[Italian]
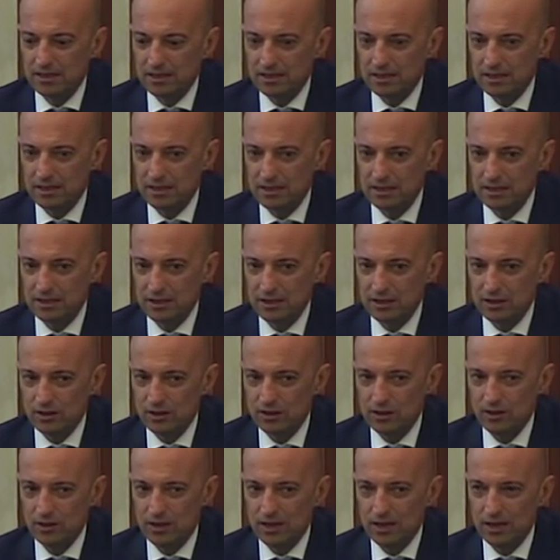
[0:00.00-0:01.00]
che
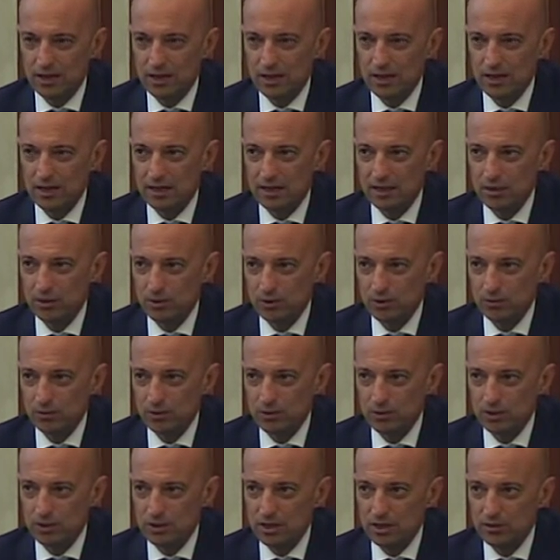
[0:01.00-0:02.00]
chiederò al
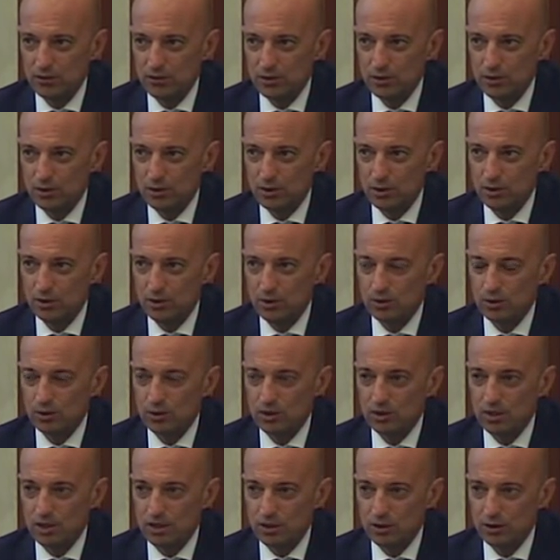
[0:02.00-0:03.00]
gruppo di
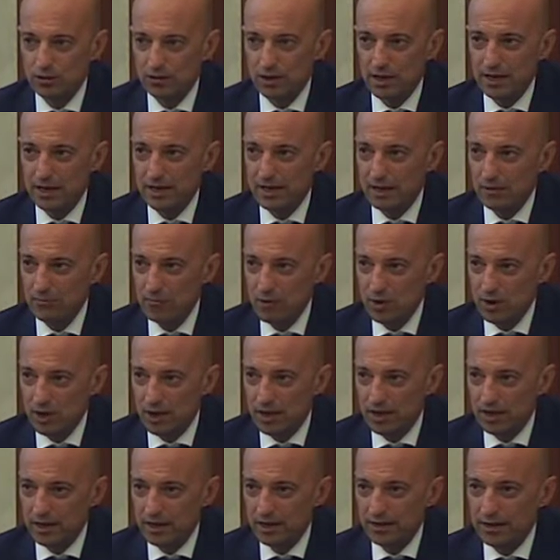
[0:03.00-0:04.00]
lavoro che dovrà
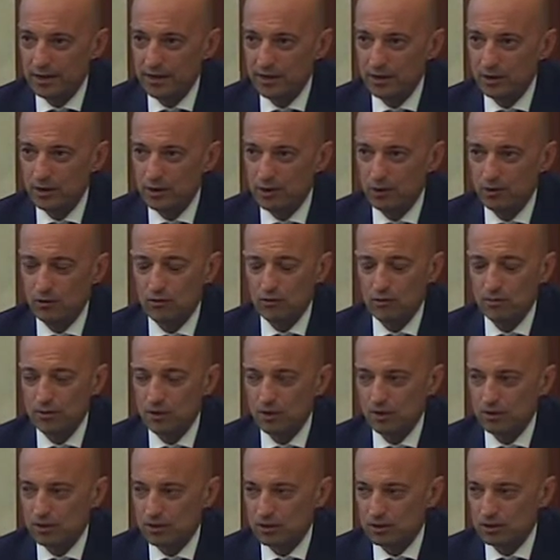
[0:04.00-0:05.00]
elaborare il nuovo
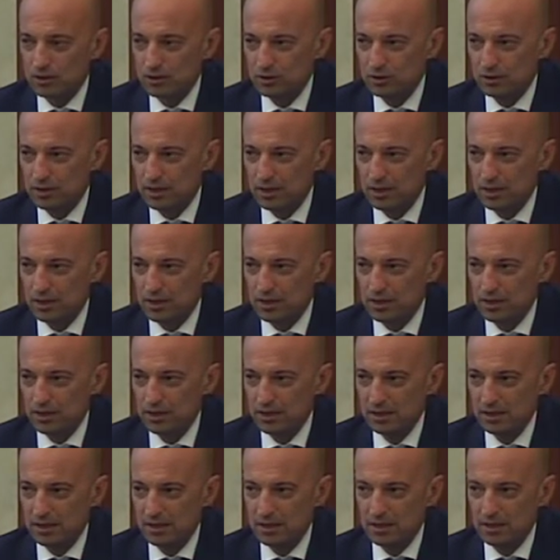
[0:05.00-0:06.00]
piano nazionale
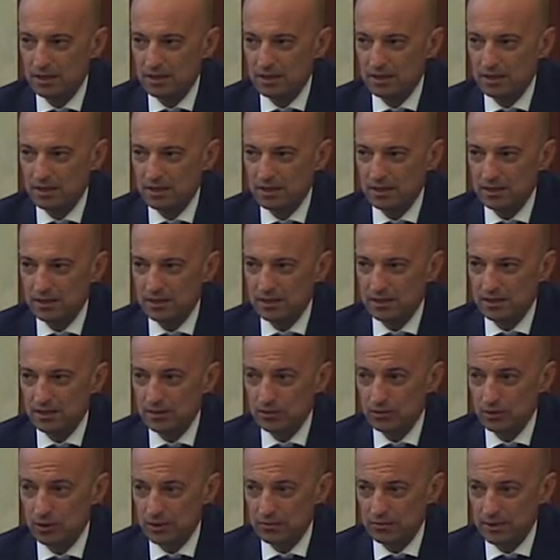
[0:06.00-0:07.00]
eh,
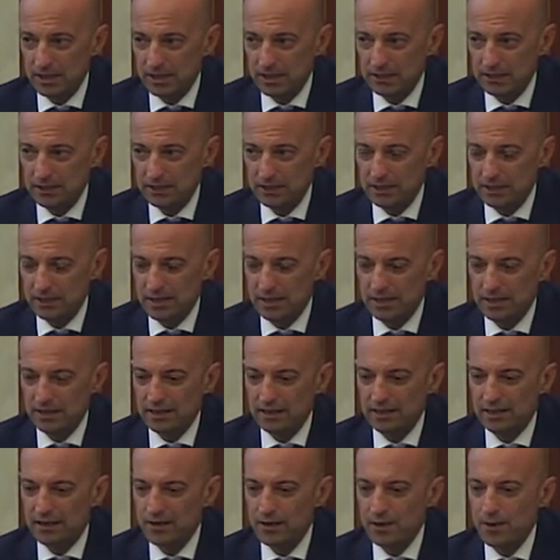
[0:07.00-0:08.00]
sulle malattie
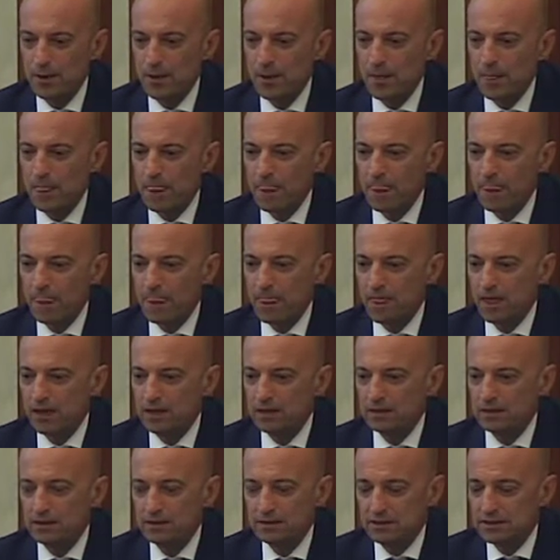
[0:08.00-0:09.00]
rare.
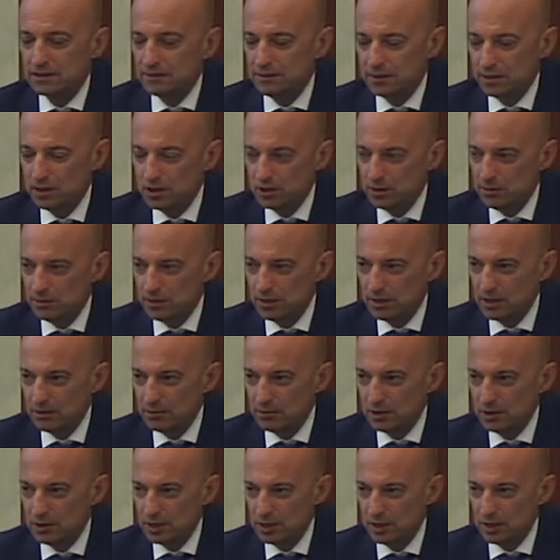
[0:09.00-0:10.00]
Diversamente ci prendiamo
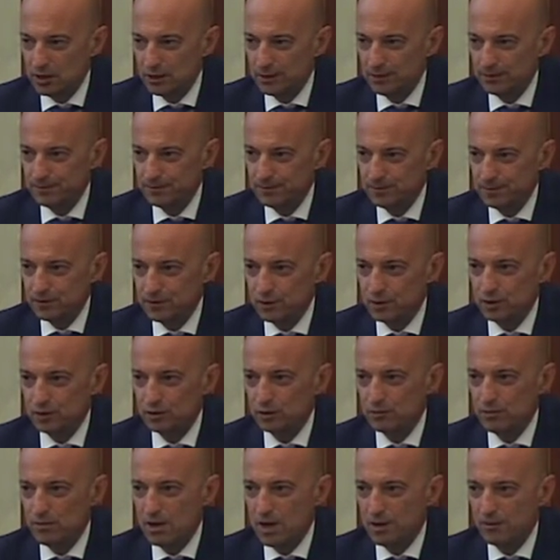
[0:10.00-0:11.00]
in giro, quindi
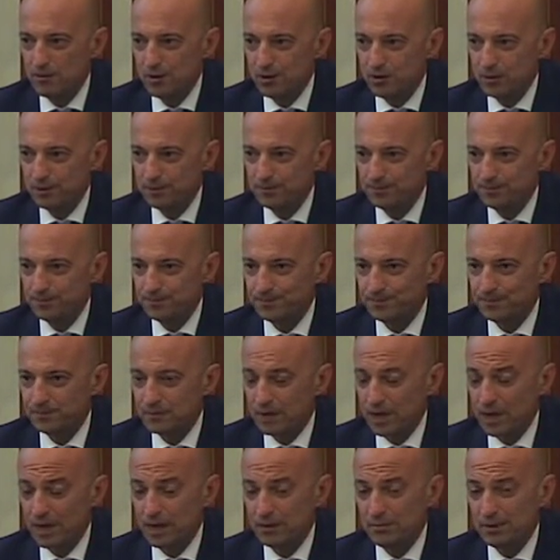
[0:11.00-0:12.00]
dobbiamo...
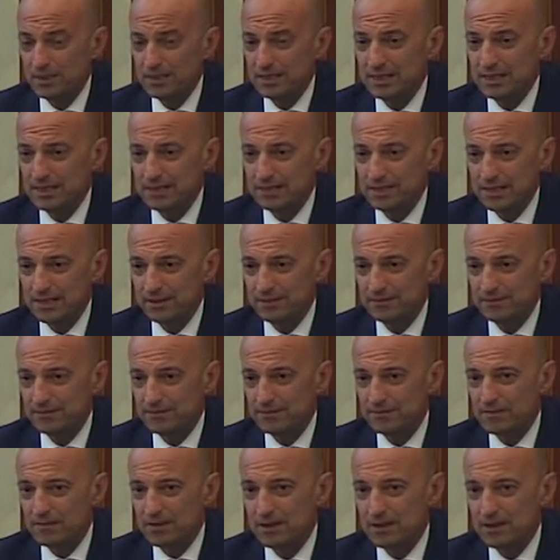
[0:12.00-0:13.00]
è la presenza
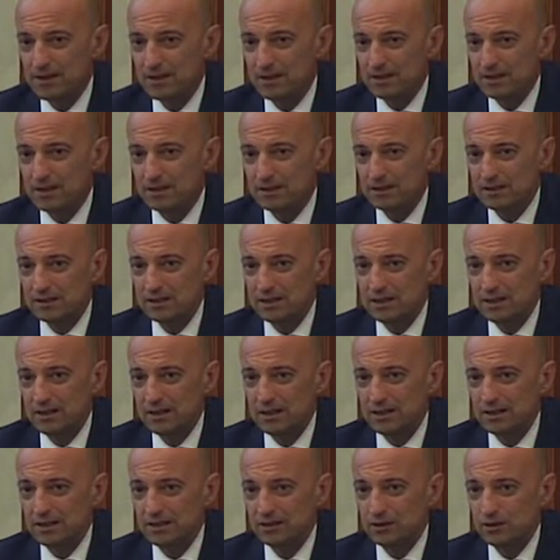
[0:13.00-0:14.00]

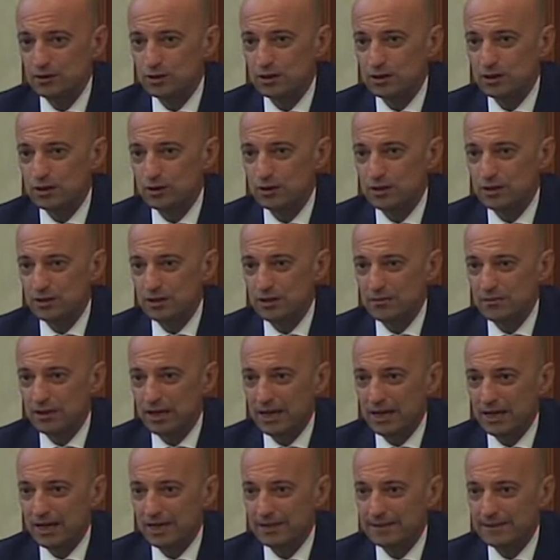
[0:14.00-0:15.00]
delle associazioni dei
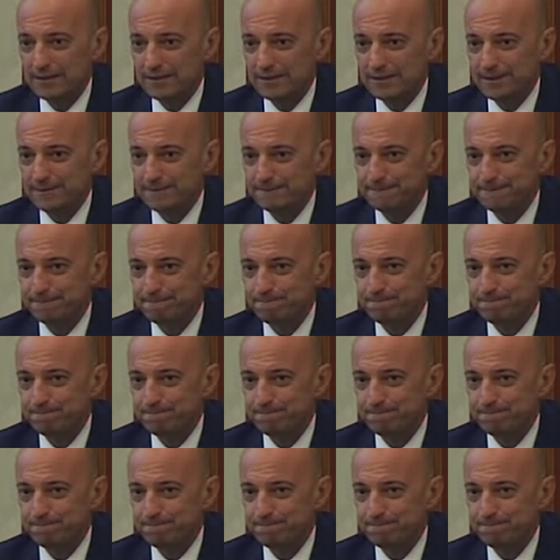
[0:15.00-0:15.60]
malati